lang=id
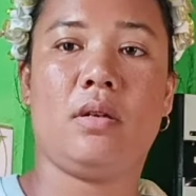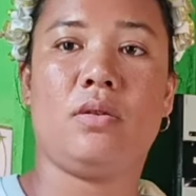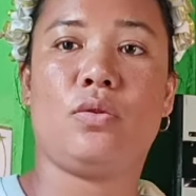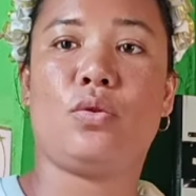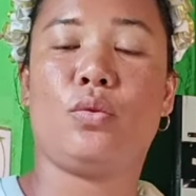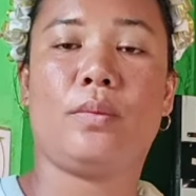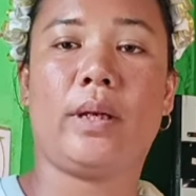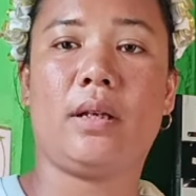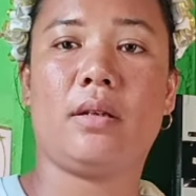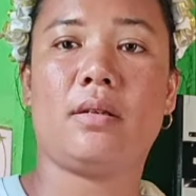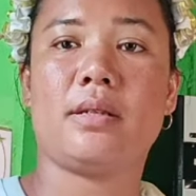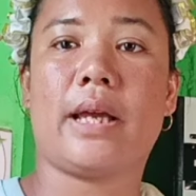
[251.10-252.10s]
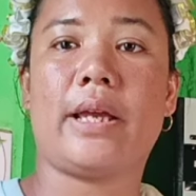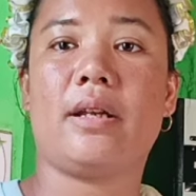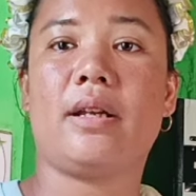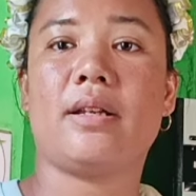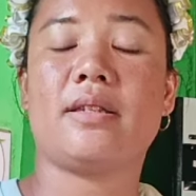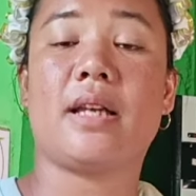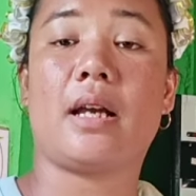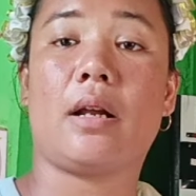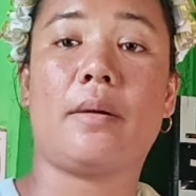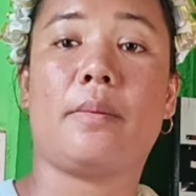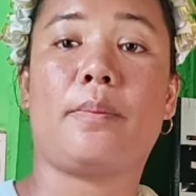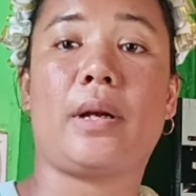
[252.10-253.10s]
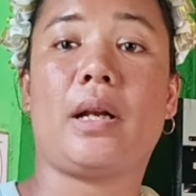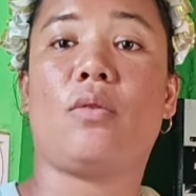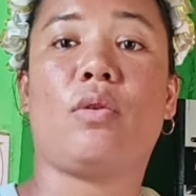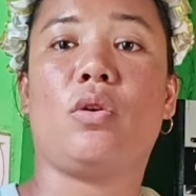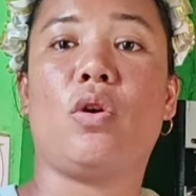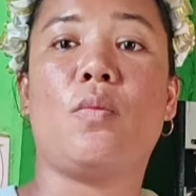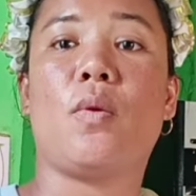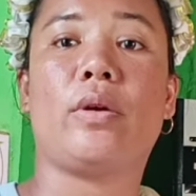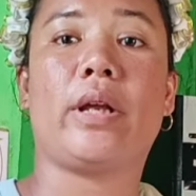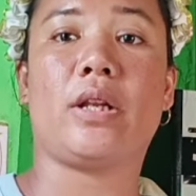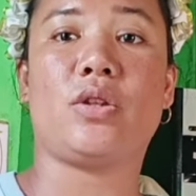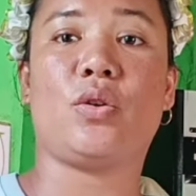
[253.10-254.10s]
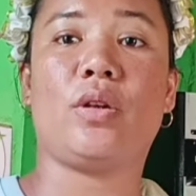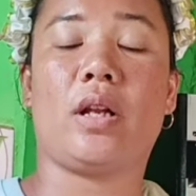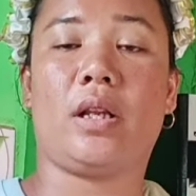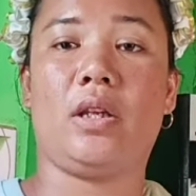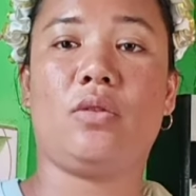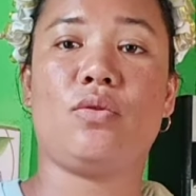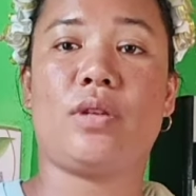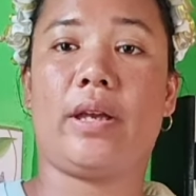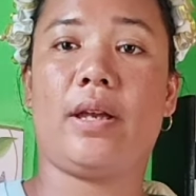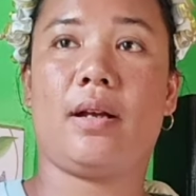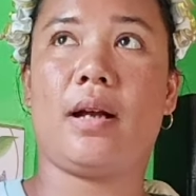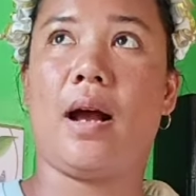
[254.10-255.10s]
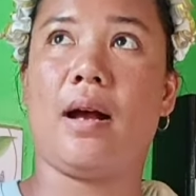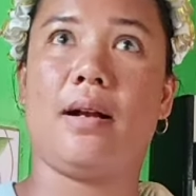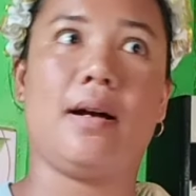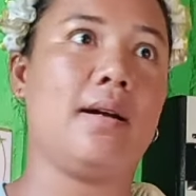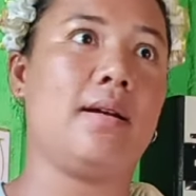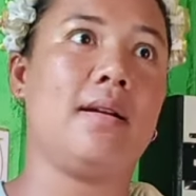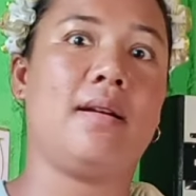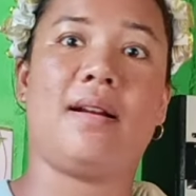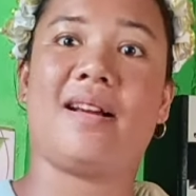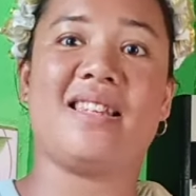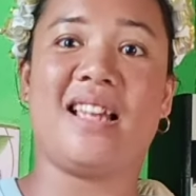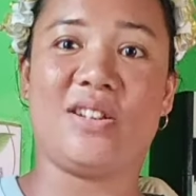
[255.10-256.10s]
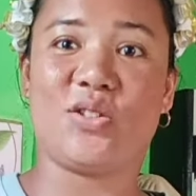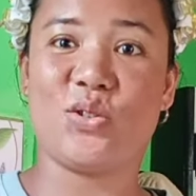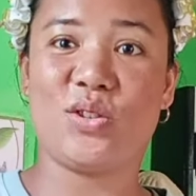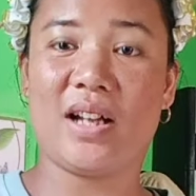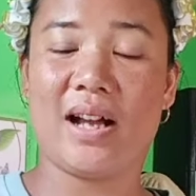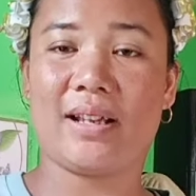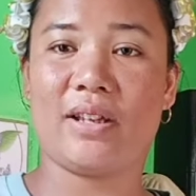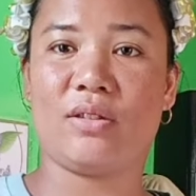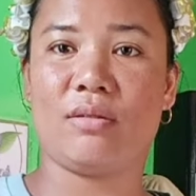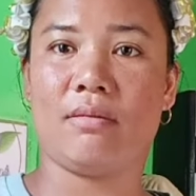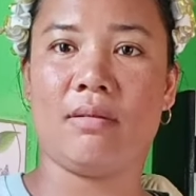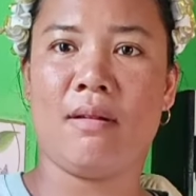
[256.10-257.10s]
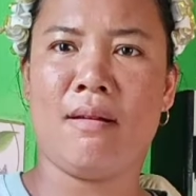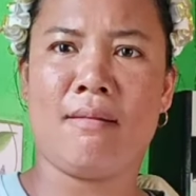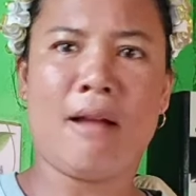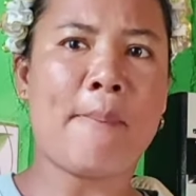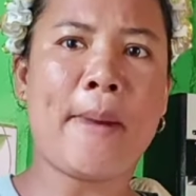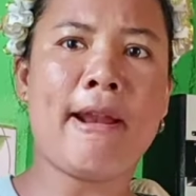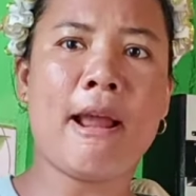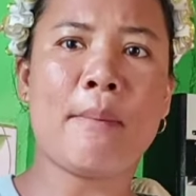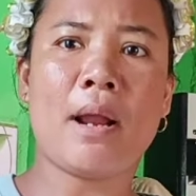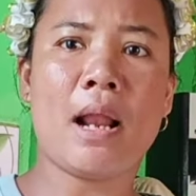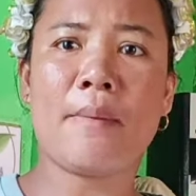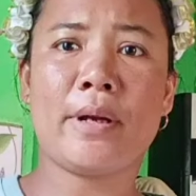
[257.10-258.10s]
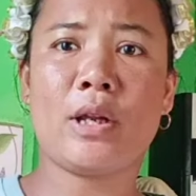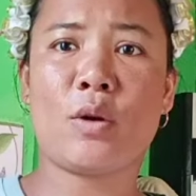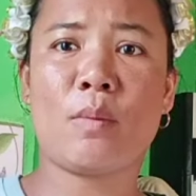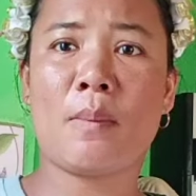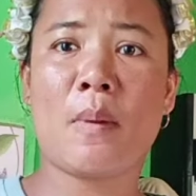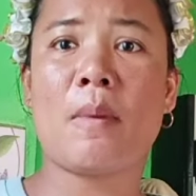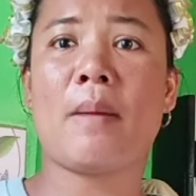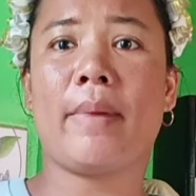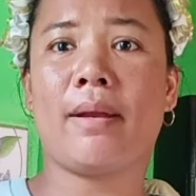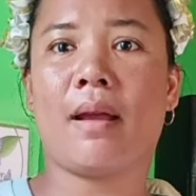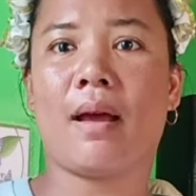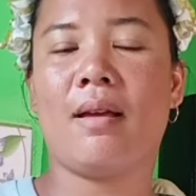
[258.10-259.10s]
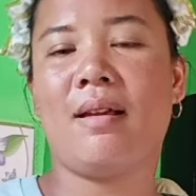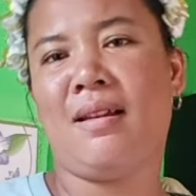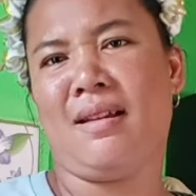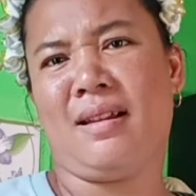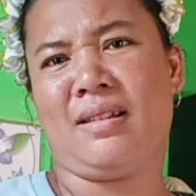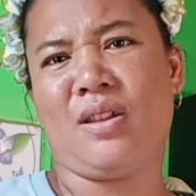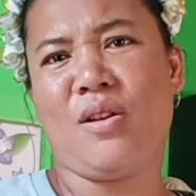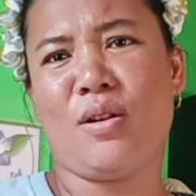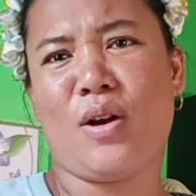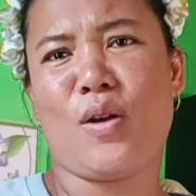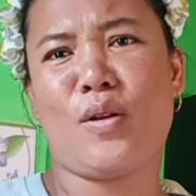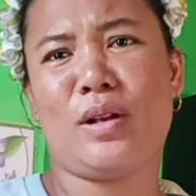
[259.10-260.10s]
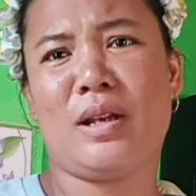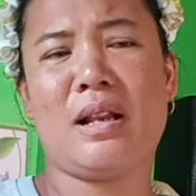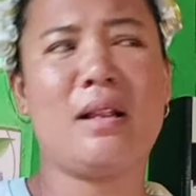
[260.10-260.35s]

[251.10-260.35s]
cuman saya dengan cara perlakuan ngomong dari saudara itu saya nggak agak kesal juga gitu ngapain lama-lama di rumah Mbak Menda toh kalau di